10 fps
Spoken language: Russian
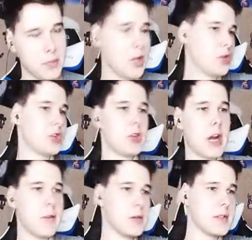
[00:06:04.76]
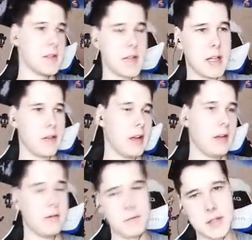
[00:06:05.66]
Мне очень нравилось из-за этого,
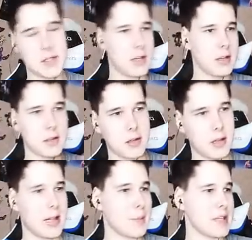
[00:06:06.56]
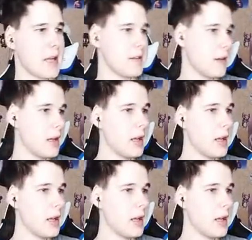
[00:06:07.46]
не знаю, как-то лобзать.